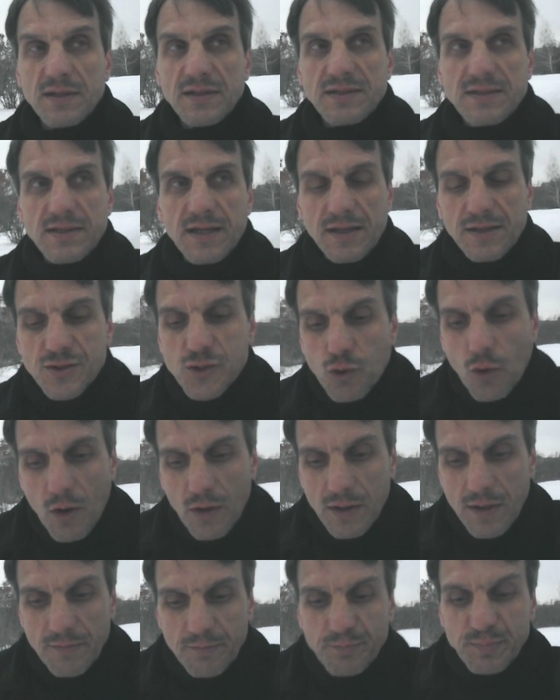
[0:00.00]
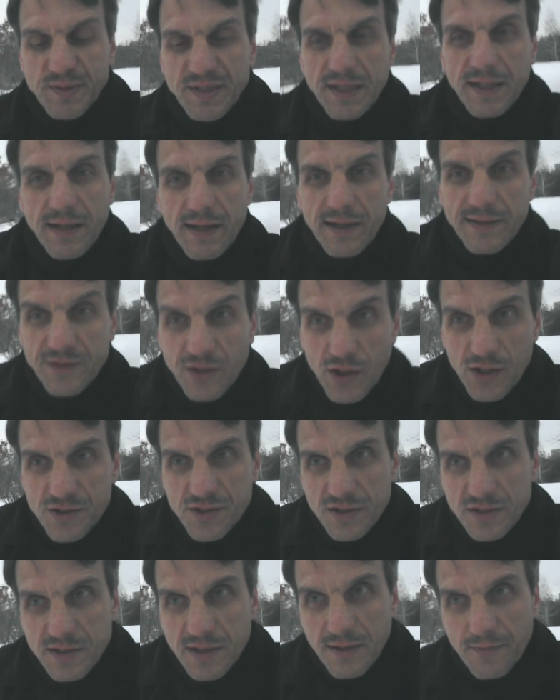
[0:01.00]
с тяжелым
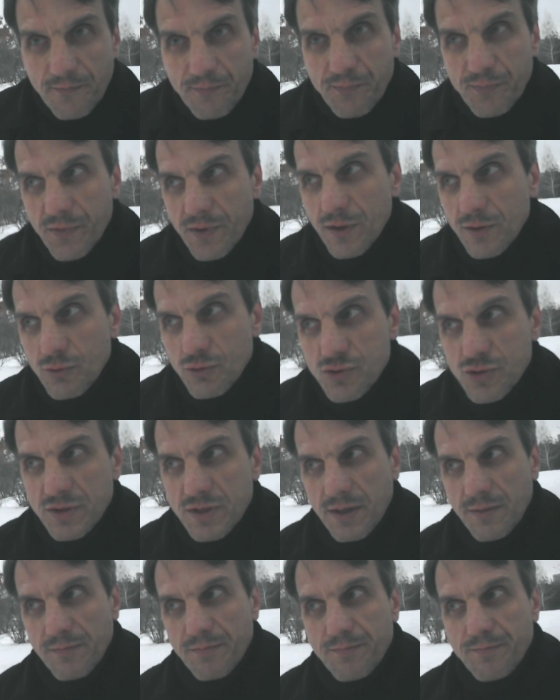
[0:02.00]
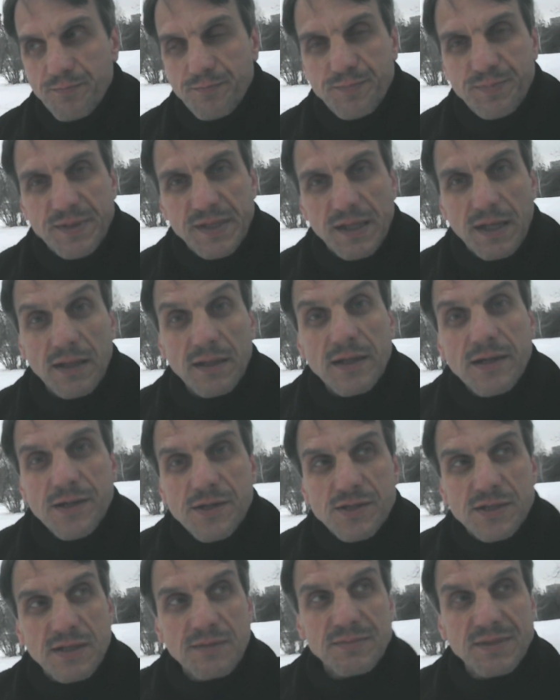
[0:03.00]
психиатрическим, не то что там
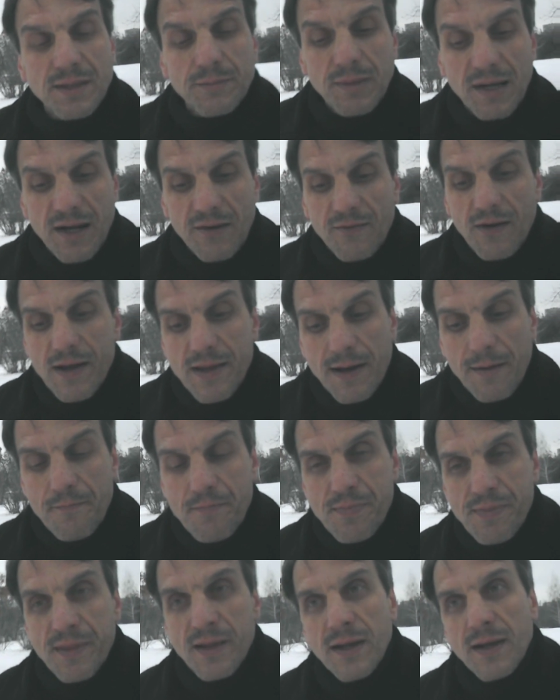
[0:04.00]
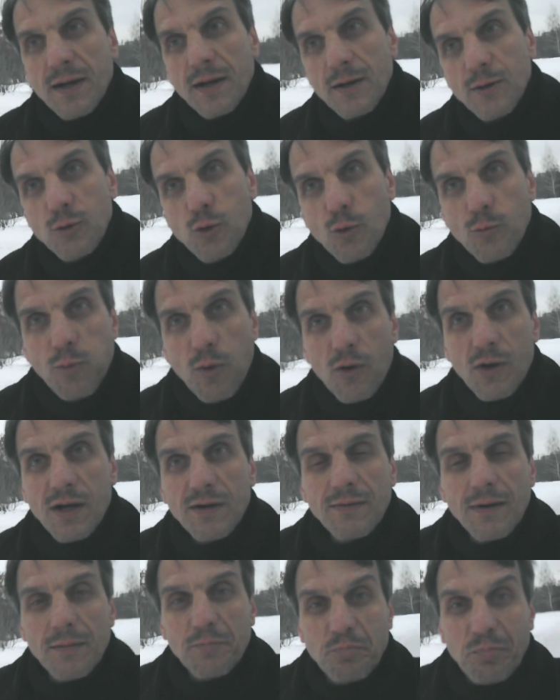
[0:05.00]
психологическим заболеванием
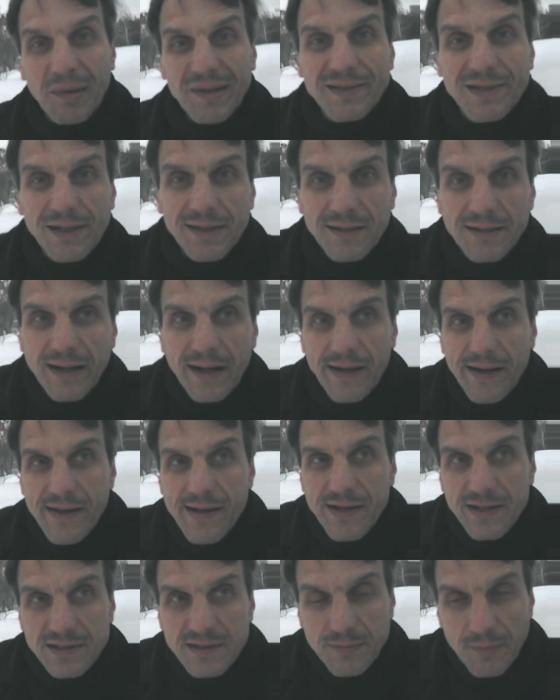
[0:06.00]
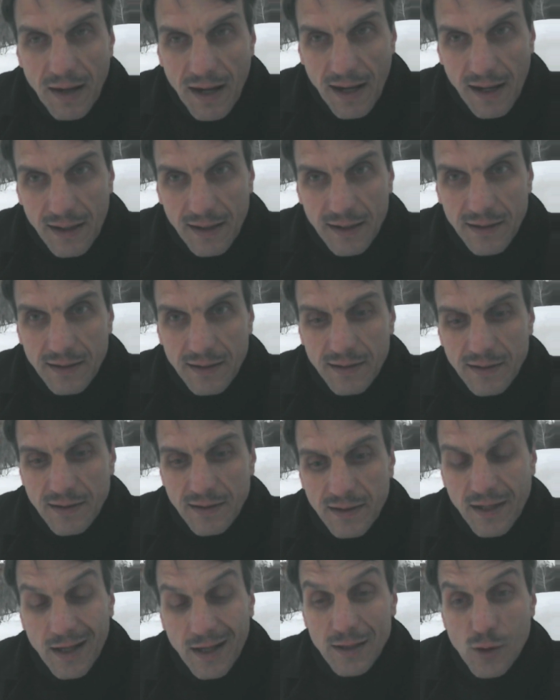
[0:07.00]
глубокого патернализма,
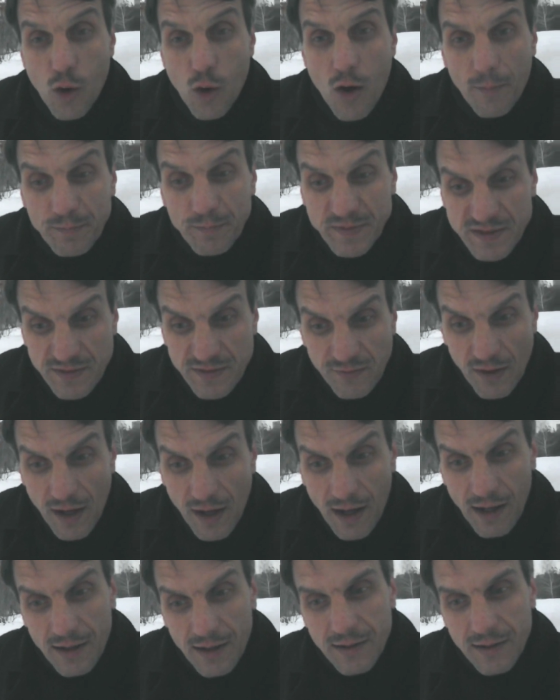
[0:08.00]
холопства,